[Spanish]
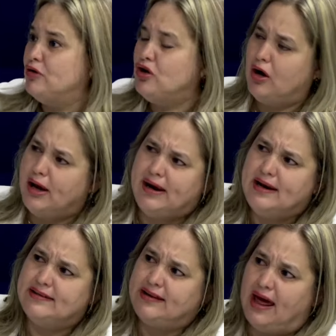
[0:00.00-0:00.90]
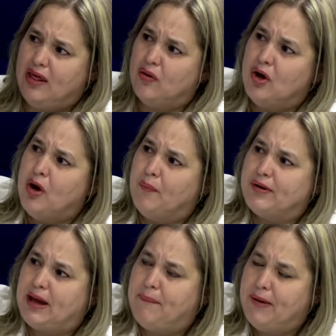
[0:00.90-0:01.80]
Yo he regresado
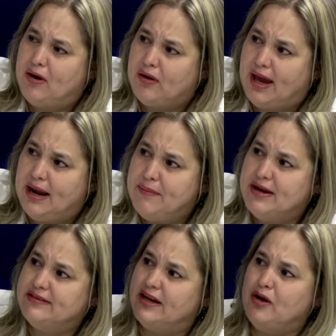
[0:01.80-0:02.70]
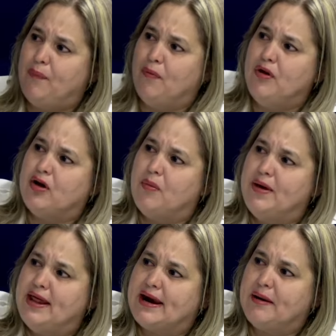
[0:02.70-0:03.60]
porque espero que el Ministerio Público me
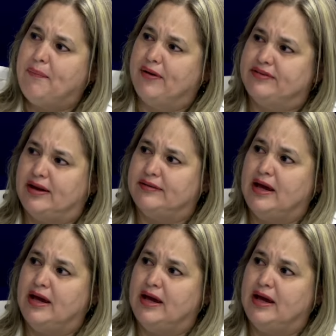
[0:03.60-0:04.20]
dé respuestas.